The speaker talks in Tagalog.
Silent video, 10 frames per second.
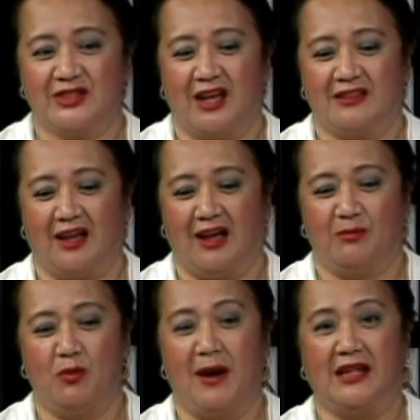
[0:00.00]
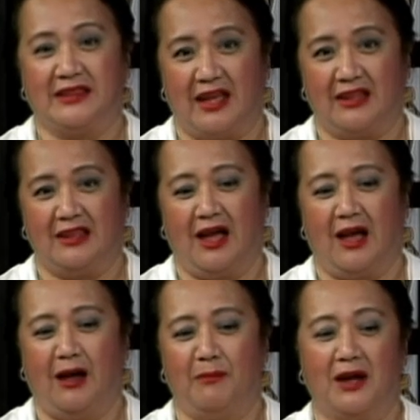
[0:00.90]
at uh, bumate
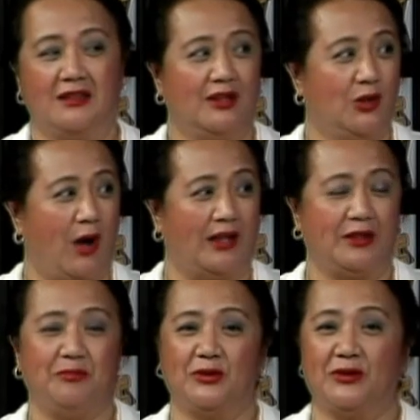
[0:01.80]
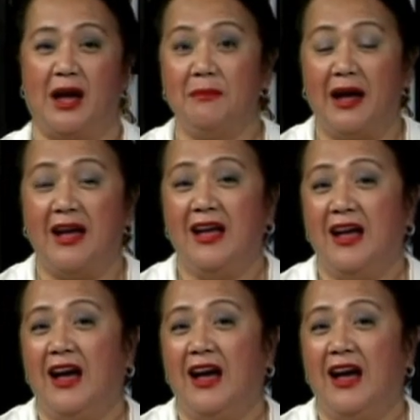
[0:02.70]
na maganda daw ating programa.